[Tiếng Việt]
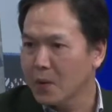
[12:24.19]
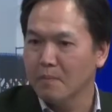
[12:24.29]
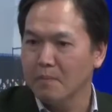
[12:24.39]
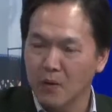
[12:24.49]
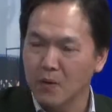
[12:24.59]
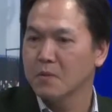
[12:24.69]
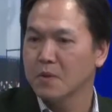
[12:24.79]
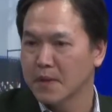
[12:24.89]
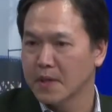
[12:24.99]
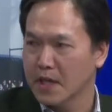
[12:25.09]
của máu ở
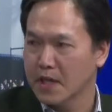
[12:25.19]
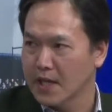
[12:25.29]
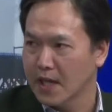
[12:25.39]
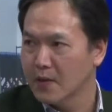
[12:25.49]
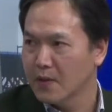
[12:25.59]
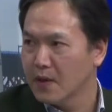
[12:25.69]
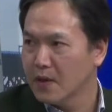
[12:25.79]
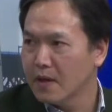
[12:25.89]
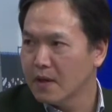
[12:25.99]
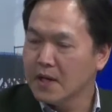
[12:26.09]
trong người mình nó ra làm sao
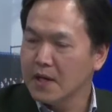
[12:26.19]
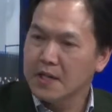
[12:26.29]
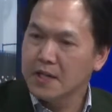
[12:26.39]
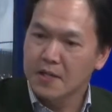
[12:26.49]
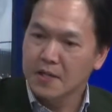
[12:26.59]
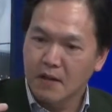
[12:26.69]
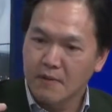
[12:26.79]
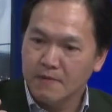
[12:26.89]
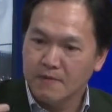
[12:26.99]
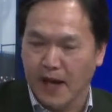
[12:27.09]
nó đi từ
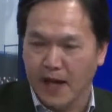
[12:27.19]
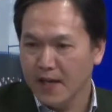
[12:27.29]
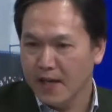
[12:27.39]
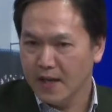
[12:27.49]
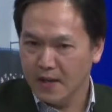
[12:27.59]
cơ bên phải